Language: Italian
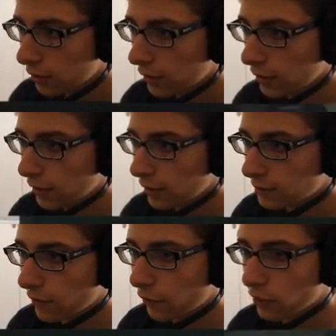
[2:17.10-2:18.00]
che,
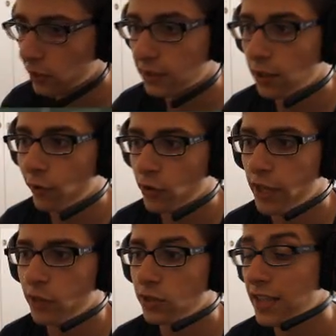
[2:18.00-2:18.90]
sta fa che stanno
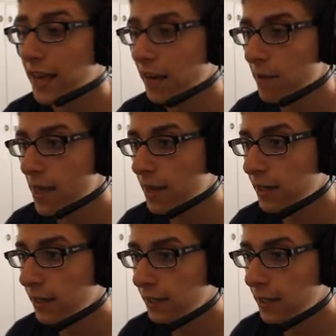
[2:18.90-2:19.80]
facendo sia in
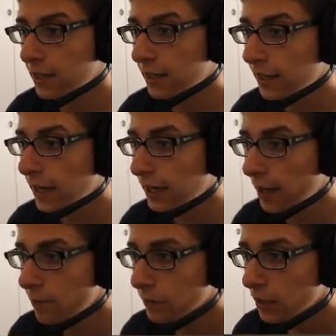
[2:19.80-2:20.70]
America che in
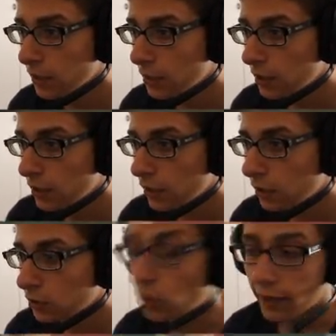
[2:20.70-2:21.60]
Italia
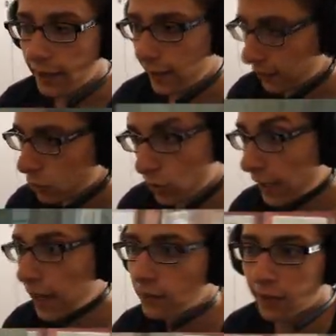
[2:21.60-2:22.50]
cioè che,
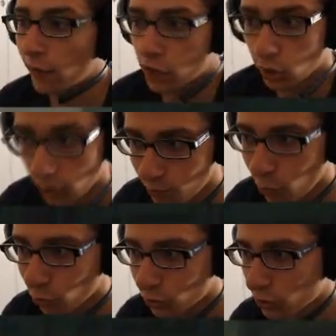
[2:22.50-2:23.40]
che stanno facendo nel
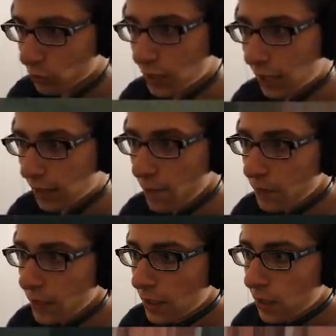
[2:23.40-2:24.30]
mondo, scusate,
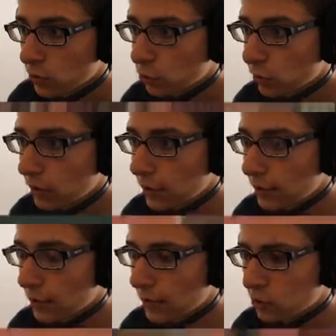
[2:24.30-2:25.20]

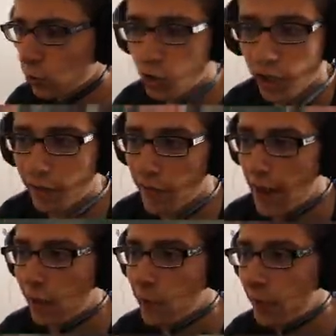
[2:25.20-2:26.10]
sul, sul
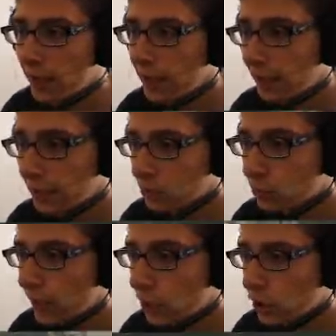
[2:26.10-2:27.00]
cervello, in pratica
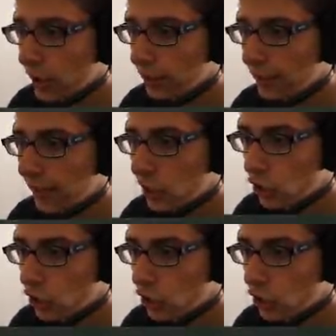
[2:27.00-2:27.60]
sulla ricer delle